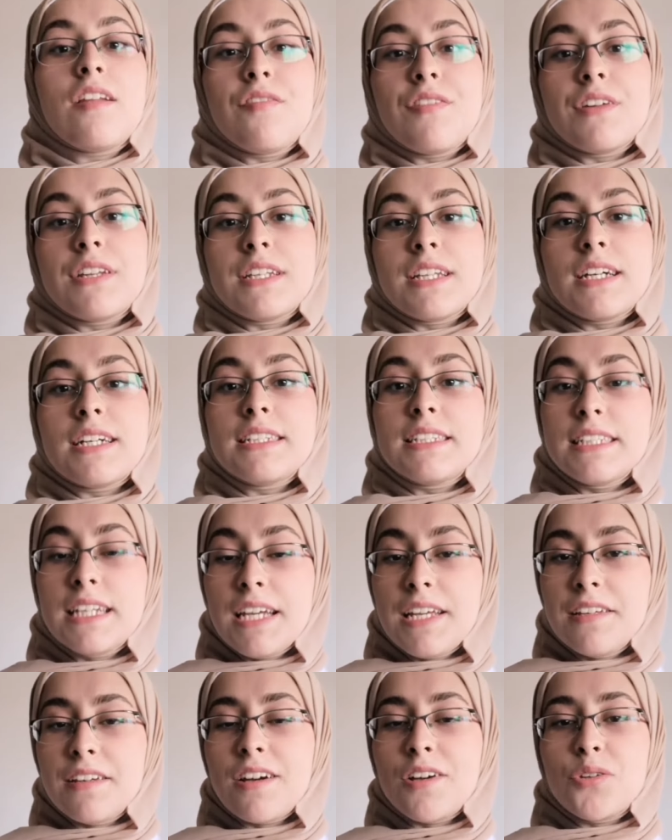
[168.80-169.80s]
للفنان
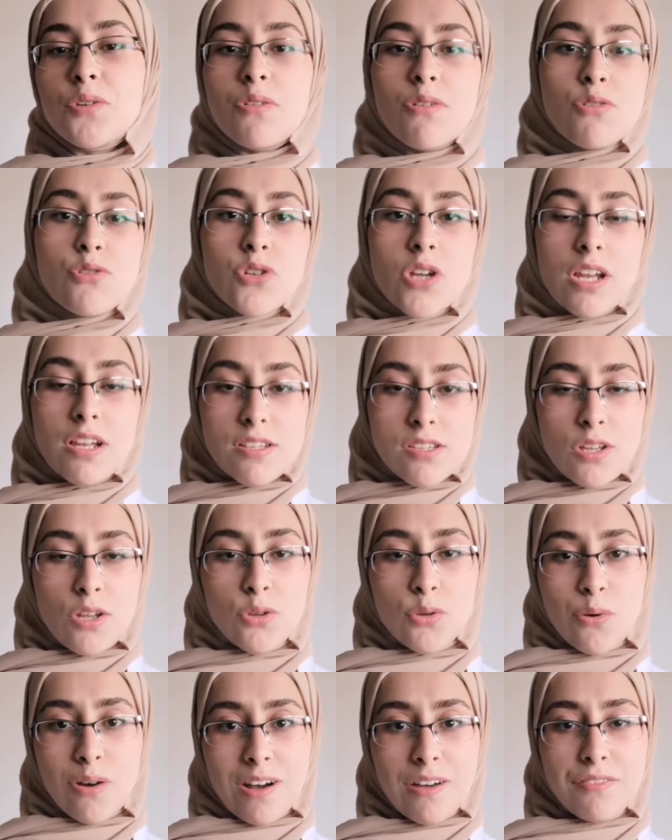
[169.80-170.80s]
يحيى أنه يرجع
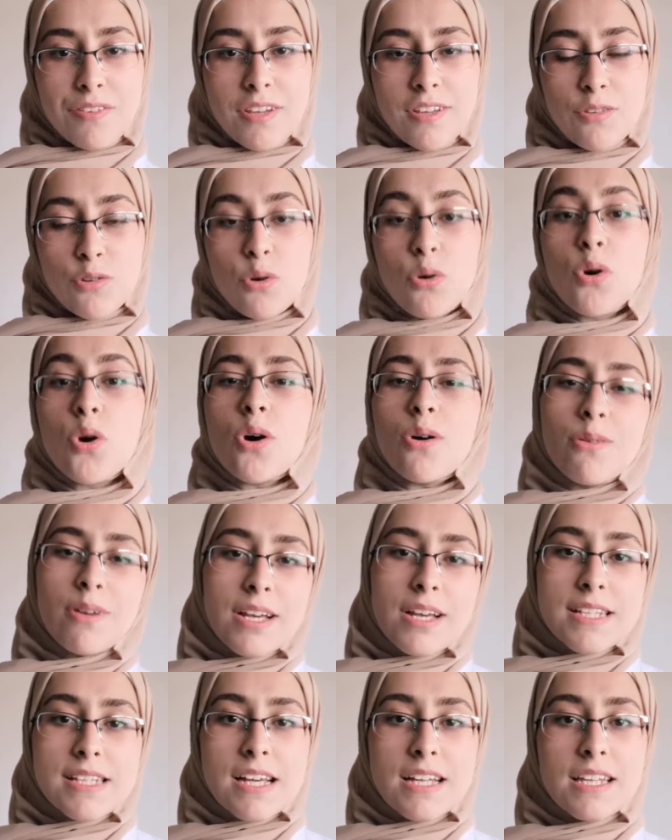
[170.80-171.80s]
لصحته وعافيته
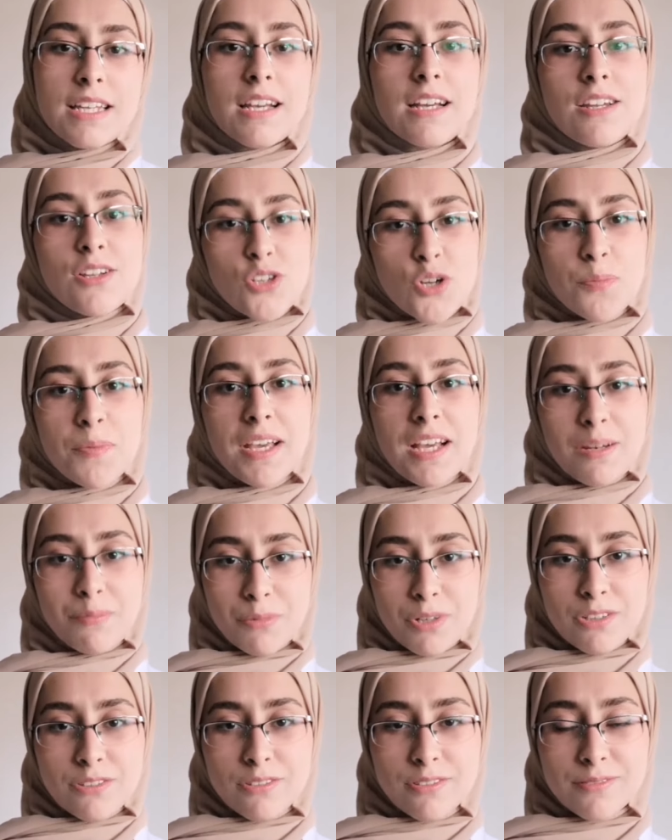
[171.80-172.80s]
وكذلك لجميع
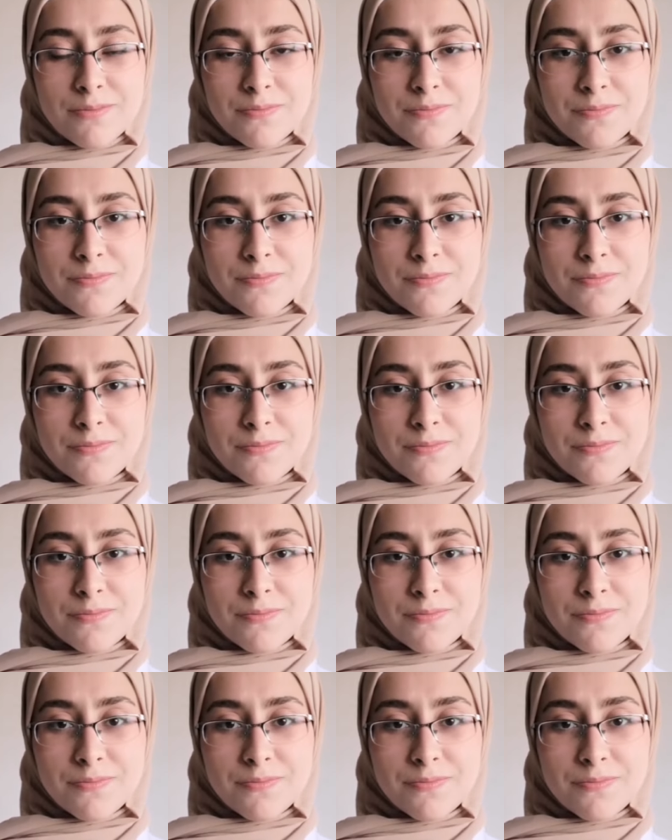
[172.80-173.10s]
المرضى